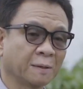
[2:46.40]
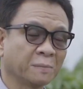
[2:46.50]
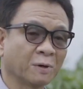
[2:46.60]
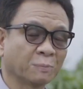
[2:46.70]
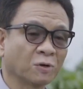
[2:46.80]
เนี่ย
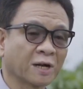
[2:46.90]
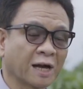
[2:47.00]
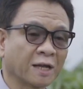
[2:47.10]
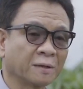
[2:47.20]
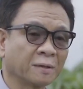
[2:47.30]
มีความต้อง
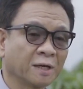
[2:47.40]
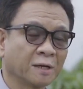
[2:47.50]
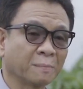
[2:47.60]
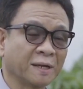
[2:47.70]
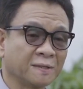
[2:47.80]
การ
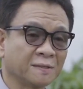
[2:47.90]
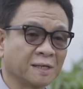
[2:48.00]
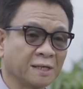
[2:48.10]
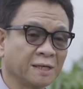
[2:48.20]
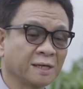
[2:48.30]
มันอิน
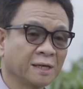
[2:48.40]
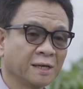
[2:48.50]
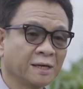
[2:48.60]
ทรีย์